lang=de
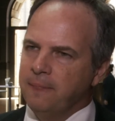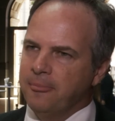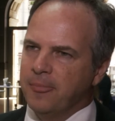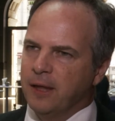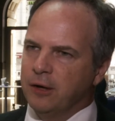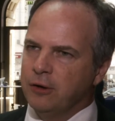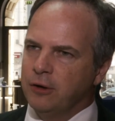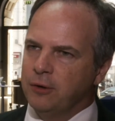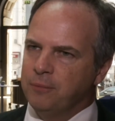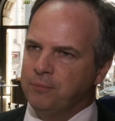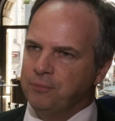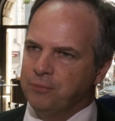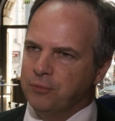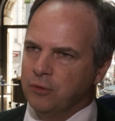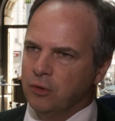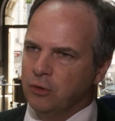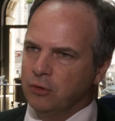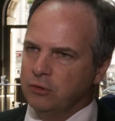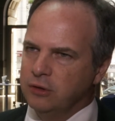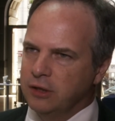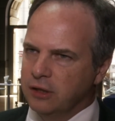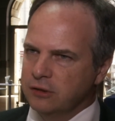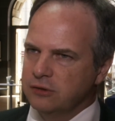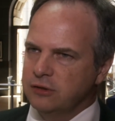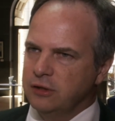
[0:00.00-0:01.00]
Ähm,
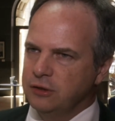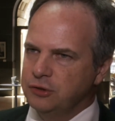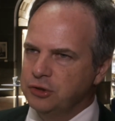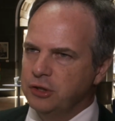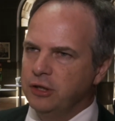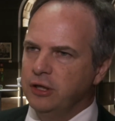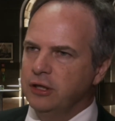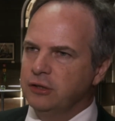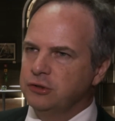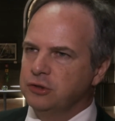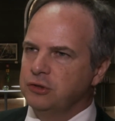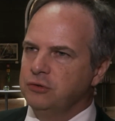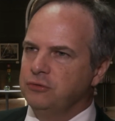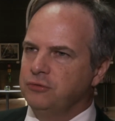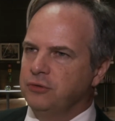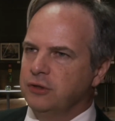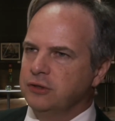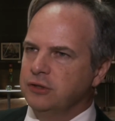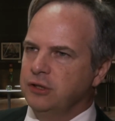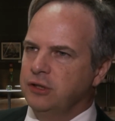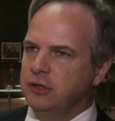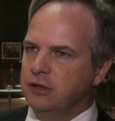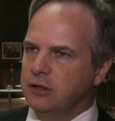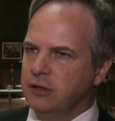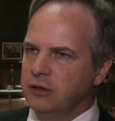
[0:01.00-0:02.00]
und das den chinesischen
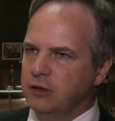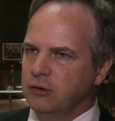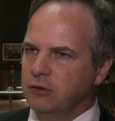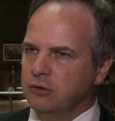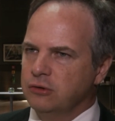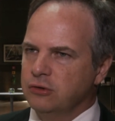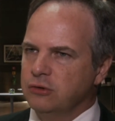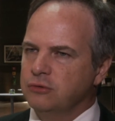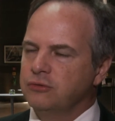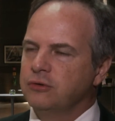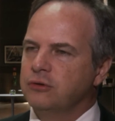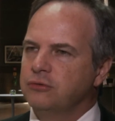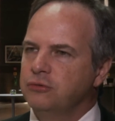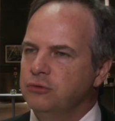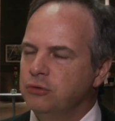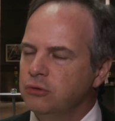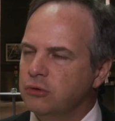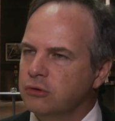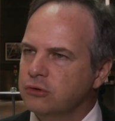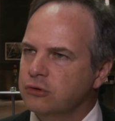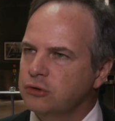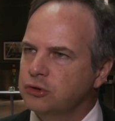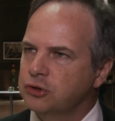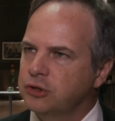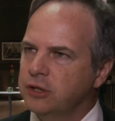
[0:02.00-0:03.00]
Versicherern auch zur
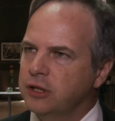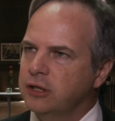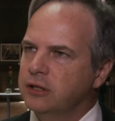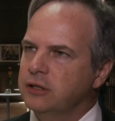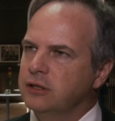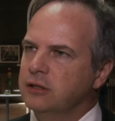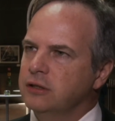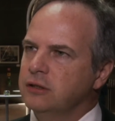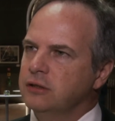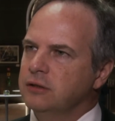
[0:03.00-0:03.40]
Verfügung zu stellen.